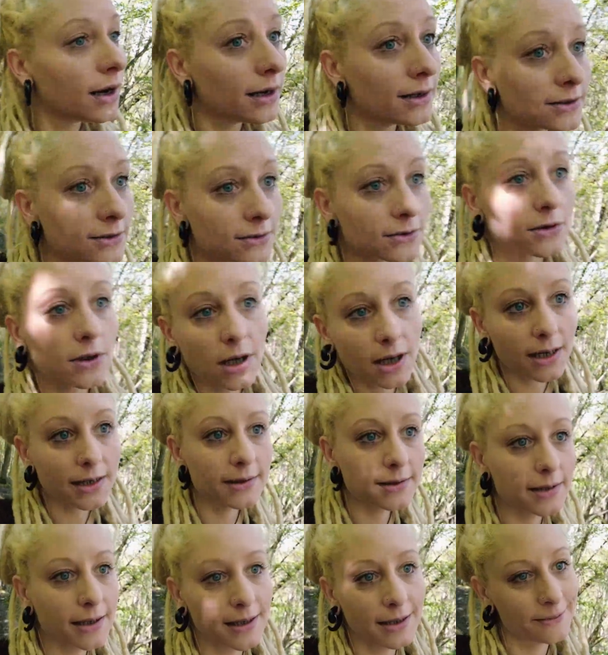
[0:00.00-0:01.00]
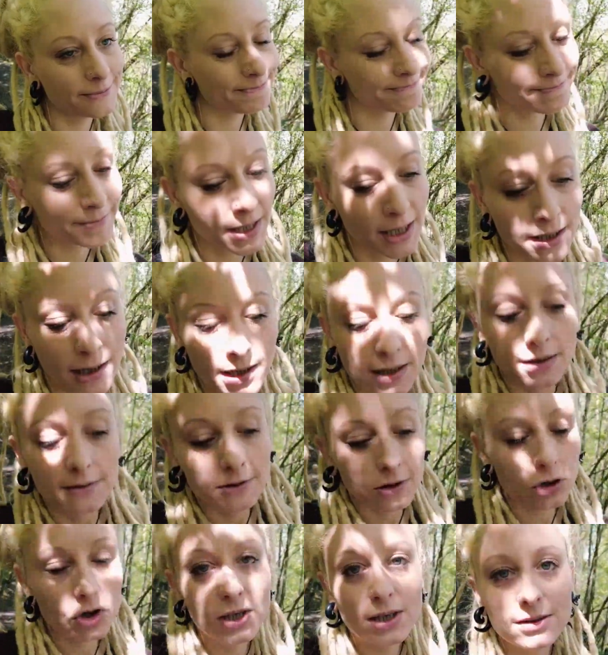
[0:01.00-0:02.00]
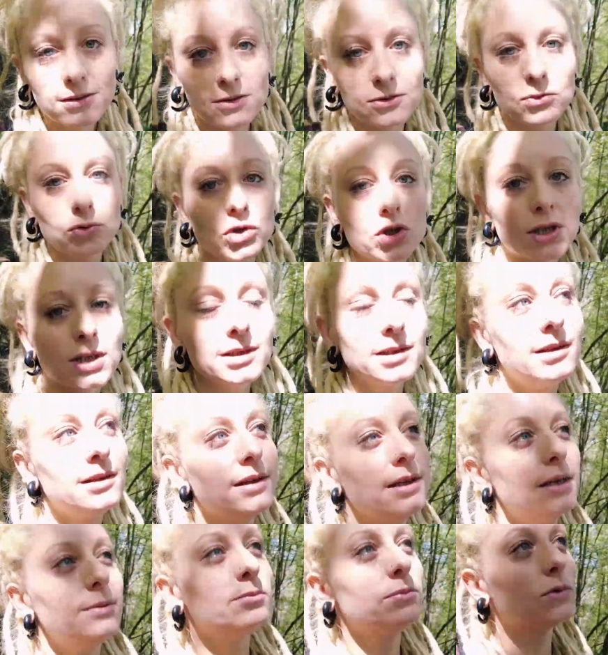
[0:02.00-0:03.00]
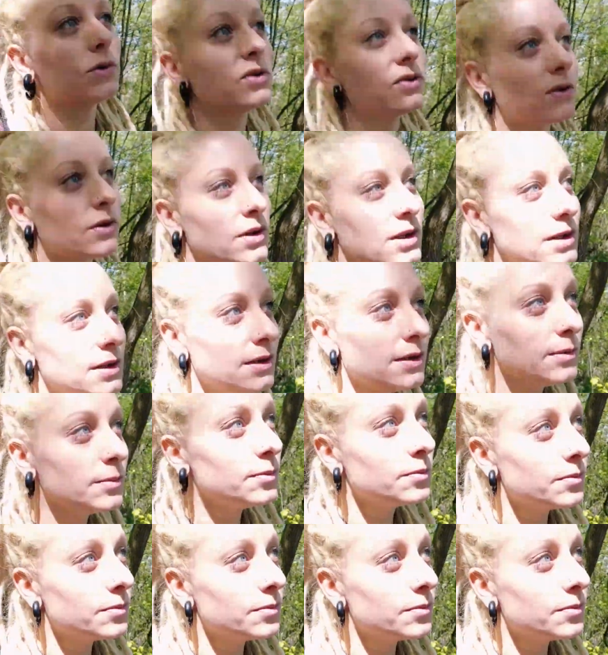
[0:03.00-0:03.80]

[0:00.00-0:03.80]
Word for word: Also halt verschiedene Zustände erleben und in,